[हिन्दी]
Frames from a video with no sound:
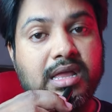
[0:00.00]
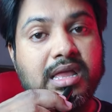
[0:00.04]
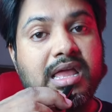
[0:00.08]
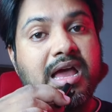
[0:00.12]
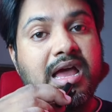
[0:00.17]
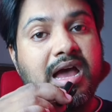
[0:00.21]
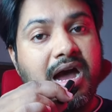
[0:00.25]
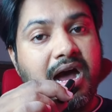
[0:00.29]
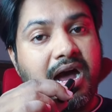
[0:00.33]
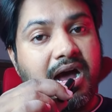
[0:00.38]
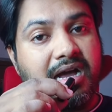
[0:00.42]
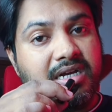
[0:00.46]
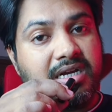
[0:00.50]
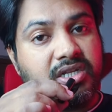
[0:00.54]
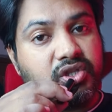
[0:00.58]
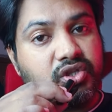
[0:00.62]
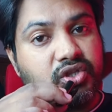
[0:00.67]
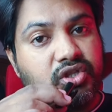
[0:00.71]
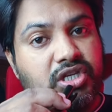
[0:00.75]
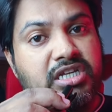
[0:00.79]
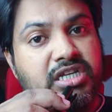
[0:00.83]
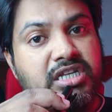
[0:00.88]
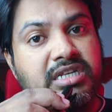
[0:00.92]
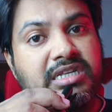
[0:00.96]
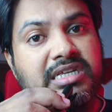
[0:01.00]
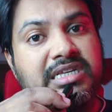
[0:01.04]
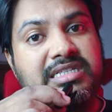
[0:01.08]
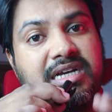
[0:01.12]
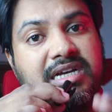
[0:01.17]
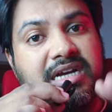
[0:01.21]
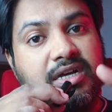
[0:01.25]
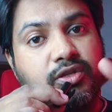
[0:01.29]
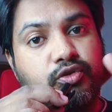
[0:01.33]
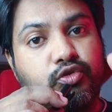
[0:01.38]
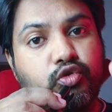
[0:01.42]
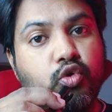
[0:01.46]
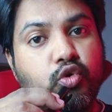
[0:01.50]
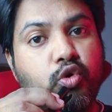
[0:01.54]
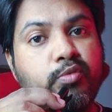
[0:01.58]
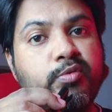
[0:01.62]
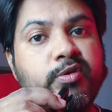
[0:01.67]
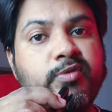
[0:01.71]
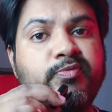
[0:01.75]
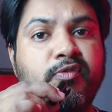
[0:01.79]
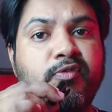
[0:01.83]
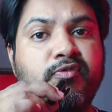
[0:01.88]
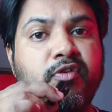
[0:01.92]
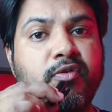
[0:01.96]
अगर तीन की जगह दो भी
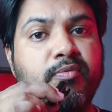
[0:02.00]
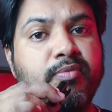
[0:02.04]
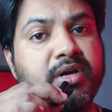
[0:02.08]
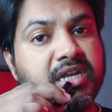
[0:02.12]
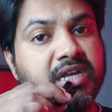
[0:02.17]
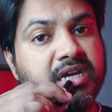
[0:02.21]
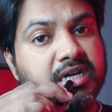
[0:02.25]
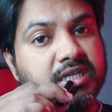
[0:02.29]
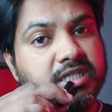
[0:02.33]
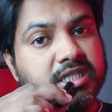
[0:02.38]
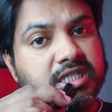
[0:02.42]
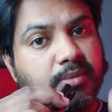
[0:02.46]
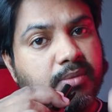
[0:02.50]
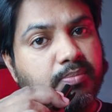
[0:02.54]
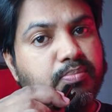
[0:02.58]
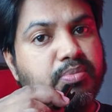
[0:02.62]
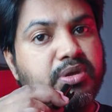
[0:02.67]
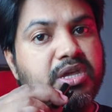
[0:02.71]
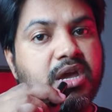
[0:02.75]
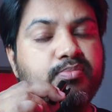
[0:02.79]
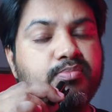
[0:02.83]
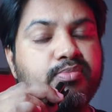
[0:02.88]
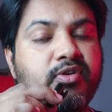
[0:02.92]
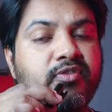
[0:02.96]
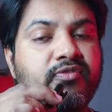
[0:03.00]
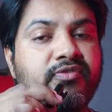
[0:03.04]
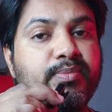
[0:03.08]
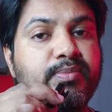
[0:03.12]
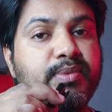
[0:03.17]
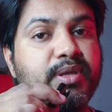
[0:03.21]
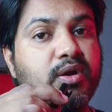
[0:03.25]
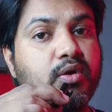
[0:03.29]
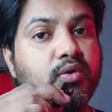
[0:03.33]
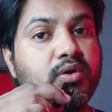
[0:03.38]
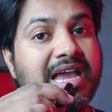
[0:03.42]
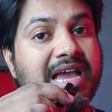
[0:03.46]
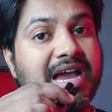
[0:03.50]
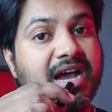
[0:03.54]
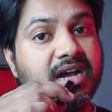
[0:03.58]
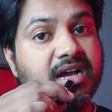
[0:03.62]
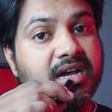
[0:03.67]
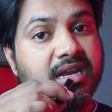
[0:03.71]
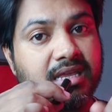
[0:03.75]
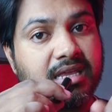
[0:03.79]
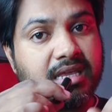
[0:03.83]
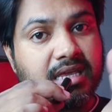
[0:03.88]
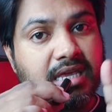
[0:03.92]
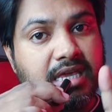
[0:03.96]
परफॉर्म करेगा तब भी आप प्रॉफिट में रहोगे अगर
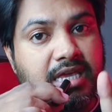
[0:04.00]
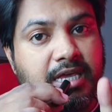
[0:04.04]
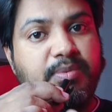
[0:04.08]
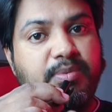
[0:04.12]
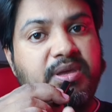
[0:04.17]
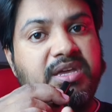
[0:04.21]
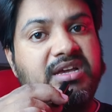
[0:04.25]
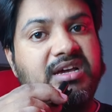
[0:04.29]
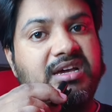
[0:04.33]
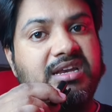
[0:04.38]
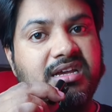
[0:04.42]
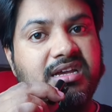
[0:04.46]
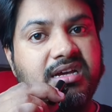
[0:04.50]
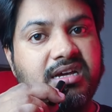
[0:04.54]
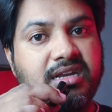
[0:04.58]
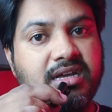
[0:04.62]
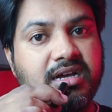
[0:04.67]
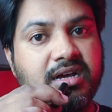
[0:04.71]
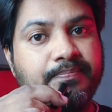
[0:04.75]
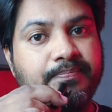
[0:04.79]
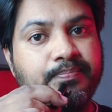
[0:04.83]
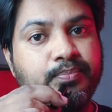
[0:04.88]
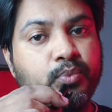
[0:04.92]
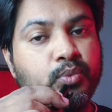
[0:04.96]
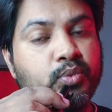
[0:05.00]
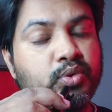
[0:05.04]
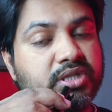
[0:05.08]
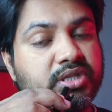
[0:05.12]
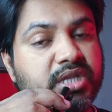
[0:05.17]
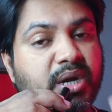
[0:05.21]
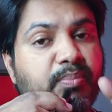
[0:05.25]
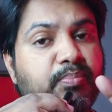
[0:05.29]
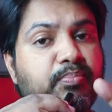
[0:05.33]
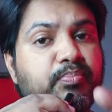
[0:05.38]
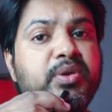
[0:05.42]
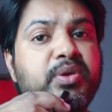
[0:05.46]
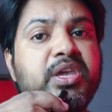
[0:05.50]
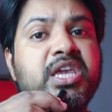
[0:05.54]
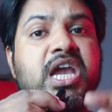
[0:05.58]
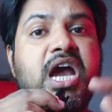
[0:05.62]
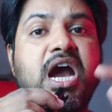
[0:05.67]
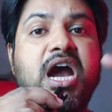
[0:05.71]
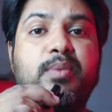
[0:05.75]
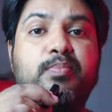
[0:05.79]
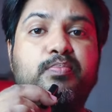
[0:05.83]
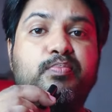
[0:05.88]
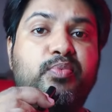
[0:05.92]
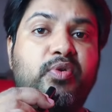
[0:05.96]
एक भी करेगा ना तब भी आप
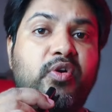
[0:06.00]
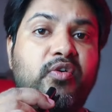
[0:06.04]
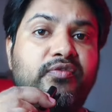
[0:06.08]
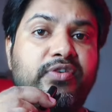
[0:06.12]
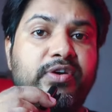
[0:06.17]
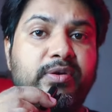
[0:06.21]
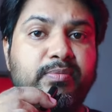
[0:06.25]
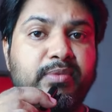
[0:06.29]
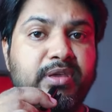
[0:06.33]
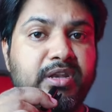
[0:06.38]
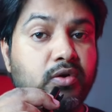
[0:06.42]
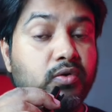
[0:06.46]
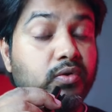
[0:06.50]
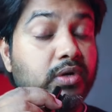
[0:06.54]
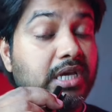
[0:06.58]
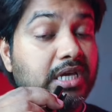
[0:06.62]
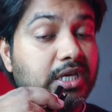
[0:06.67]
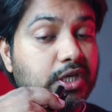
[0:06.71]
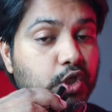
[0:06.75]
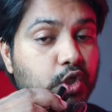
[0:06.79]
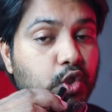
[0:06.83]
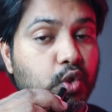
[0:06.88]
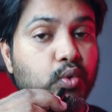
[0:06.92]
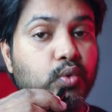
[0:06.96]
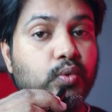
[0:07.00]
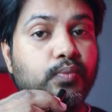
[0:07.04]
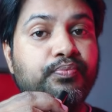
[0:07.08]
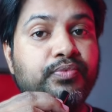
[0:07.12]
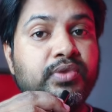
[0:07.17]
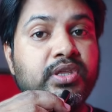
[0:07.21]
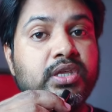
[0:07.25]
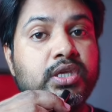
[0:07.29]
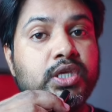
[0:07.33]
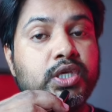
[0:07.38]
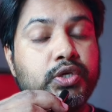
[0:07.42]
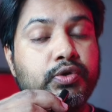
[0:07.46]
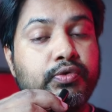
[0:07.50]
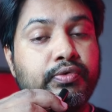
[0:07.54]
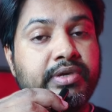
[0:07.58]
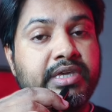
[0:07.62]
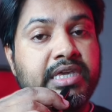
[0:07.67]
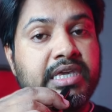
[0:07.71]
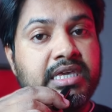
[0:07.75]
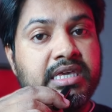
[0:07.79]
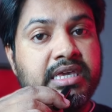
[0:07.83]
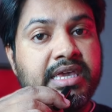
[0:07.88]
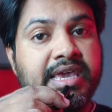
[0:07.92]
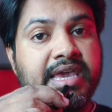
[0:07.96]
प्रॉफिट में रहोगे क्यों क्योंकि
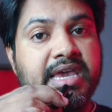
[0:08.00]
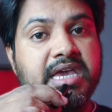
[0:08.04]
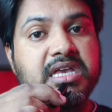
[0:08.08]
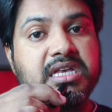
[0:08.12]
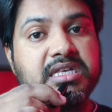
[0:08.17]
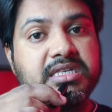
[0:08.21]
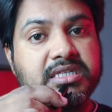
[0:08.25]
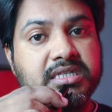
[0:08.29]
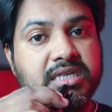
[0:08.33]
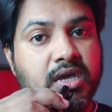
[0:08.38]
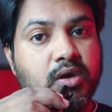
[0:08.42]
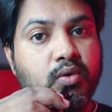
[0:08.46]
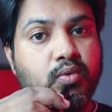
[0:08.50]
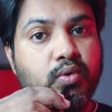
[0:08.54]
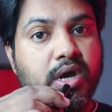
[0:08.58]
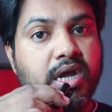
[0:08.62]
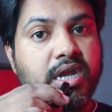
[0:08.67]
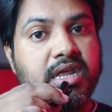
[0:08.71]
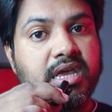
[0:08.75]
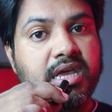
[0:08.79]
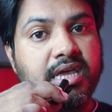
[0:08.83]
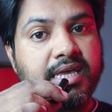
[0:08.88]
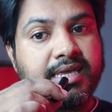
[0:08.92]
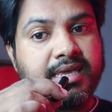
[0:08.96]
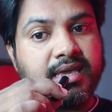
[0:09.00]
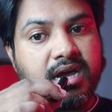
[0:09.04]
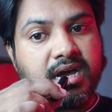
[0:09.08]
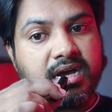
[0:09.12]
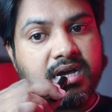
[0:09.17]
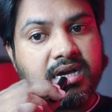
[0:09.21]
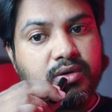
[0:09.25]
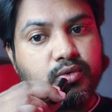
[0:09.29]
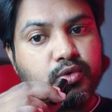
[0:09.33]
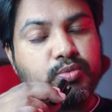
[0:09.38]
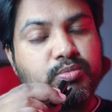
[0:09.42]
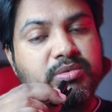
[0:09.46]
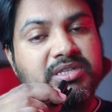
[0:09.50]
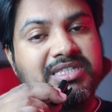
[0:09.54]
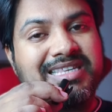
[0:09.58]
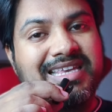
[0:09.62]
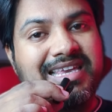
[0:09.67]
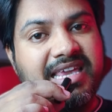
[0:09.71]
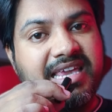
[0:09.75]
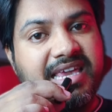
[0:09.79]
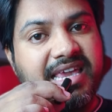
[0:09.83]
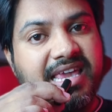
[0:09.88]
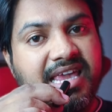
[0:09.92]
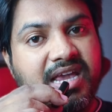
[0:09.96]
ये ऐसे क्वाइन है कि अगर उसमें से
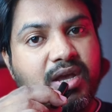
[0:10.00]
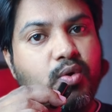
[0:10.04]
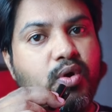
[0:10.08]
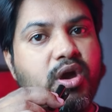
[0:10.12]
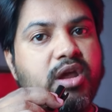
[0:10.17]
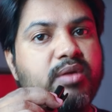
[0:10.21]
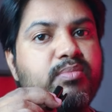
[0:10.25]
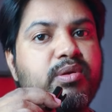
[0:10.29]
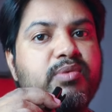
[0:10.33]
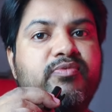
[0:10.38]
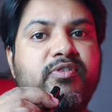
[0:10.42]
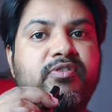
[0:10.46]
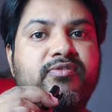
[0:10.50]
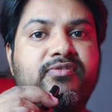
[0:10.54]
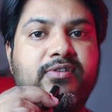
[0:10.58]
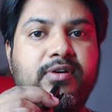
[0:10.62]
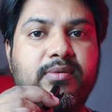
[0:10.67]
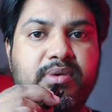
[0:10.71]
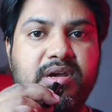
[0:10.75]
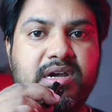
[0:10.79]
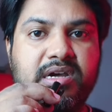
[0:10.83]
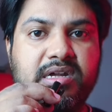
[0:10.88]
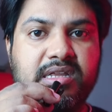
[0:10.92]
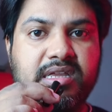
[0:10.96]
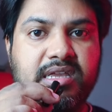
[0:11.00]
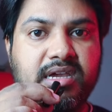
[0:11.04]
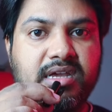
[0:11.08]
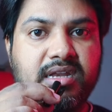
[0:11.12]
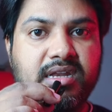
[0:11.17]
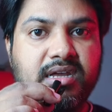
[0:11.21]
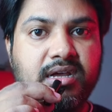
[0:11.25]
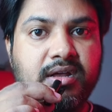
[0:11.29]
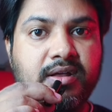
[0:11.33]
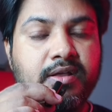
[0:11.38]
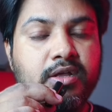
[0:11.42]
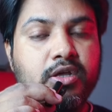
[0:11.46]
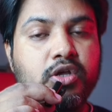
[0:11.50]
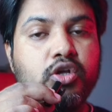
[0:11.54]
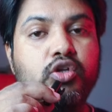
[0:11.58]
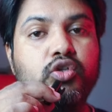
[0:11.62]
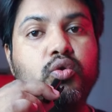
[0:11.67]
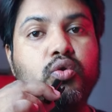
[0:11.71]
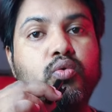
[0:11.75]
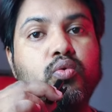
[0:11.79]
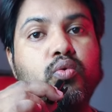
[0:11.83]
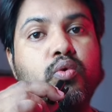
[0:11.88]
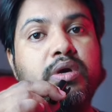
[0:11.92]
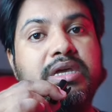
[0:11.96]
एक क्वाइन भी परफॉर्म कर गया ना तो
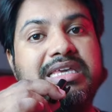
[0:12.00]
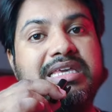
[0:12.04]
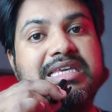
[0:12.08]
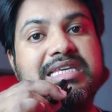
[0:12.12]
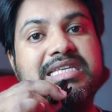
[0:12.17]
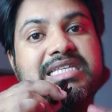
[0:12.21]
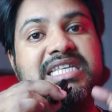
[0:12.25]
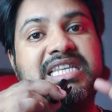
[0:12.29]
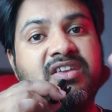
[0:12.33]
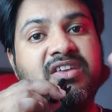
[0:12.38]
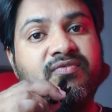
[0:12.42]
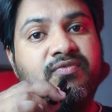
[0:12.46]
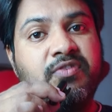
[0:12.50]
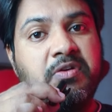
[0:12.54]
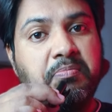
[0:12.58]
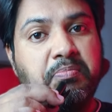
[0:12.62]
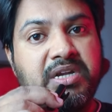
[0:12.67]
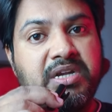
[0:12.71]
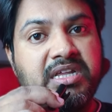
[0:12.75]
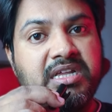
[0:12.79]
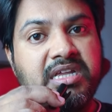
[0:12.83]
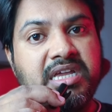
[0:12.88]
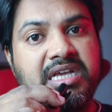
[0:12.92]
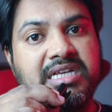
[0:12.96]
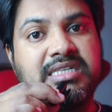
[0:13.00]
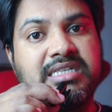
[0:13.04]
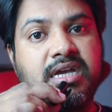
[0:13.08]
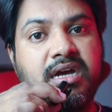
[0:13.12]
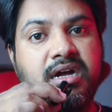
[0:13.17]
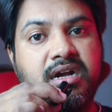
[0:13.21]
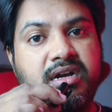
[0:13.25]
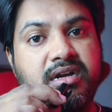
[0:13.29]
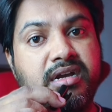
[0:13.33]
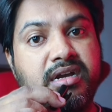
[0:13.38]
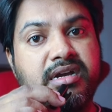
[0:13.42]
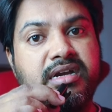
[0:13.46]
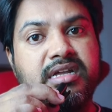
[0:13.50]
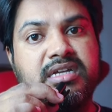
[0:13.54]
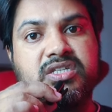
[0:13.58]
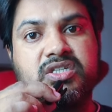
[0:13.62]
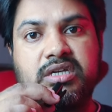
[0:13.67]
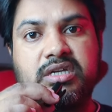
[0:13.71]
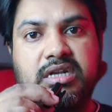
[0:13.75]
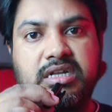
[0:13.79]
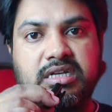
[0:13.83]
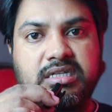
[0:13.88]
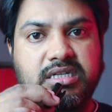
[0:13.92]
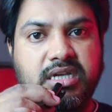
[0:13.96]
वो इजिली फिफ्टी एक्स हंड्रेड एक्स चला
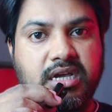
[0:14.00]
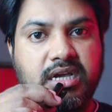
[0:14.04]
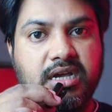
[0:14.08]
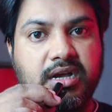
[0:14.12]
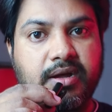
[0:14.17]
जाएगा